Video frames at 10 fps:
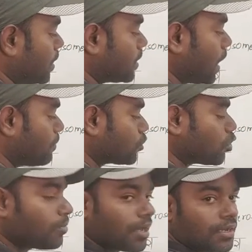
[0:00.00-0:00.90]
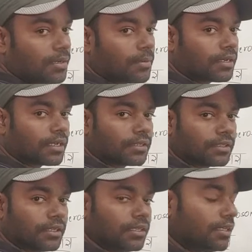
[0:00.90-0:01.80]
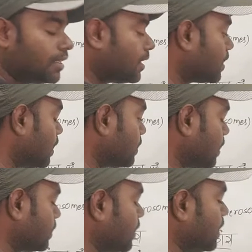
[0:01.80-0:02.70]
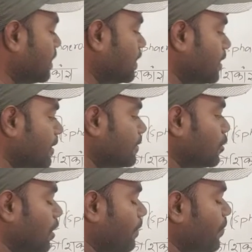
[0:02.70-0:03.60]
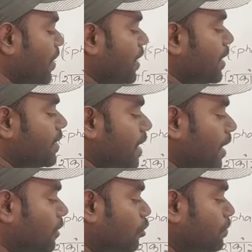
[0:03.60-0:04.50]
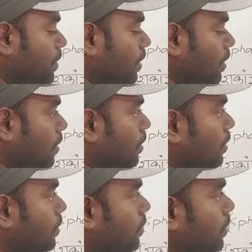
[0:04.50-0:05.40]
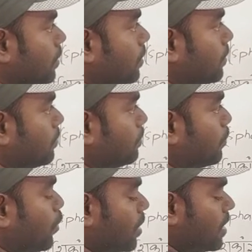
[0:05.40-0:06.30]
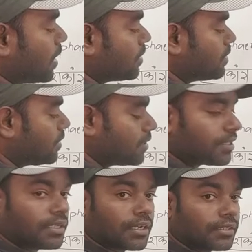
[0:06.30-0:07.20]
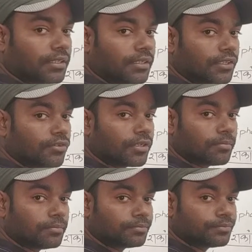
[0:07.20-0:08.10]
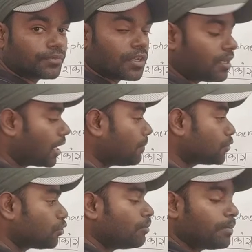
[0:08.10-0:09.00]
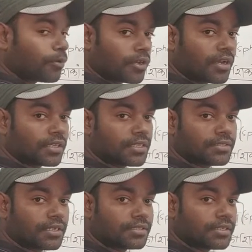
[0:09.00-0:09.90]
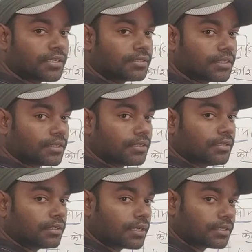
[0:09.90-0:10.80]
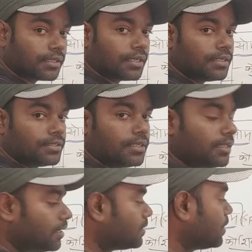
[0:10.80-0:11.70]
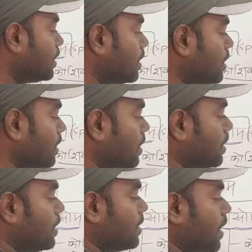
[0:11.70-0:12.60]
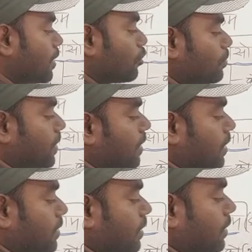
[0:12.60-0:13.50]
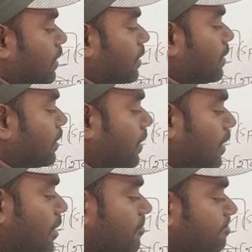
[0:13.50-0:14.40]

ये राइबोसोम का निर्माण करते हैं यानी कह सकते हैं कि ये जो है इनडायरेक्ट रूप से प्रोटीन का संश्लेषण करते हैं क्योंकि राइबोसोम ये प्रोटीन का संश्लेषण कर करते हैं इसीलिए इसे इनडायरेक्ट रूप से कह सकते हैं ठीक है